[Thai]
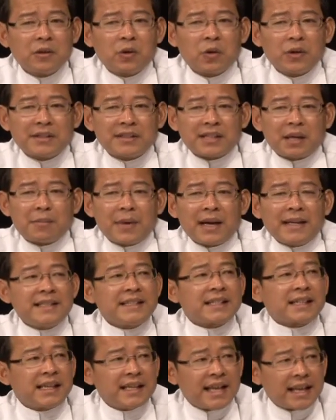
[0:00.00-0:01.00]
คนสามารถที่
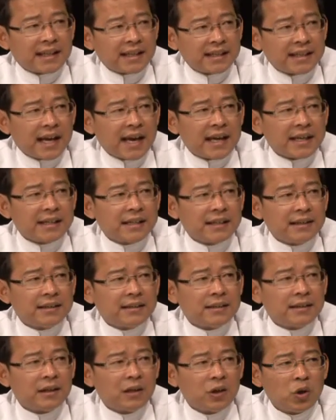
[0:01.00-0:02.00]
จะเกลียดกันง่ายขึ้น
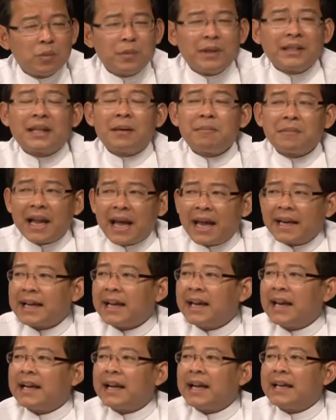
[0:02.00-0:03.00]
ลงมือทำร้ายกั
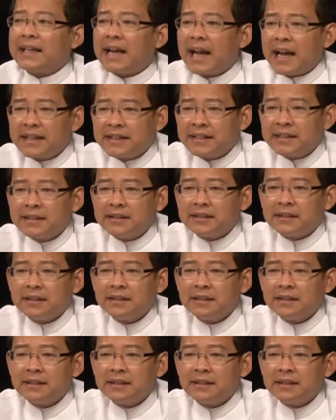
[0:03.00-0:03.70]
นและกันง่ายขึ้น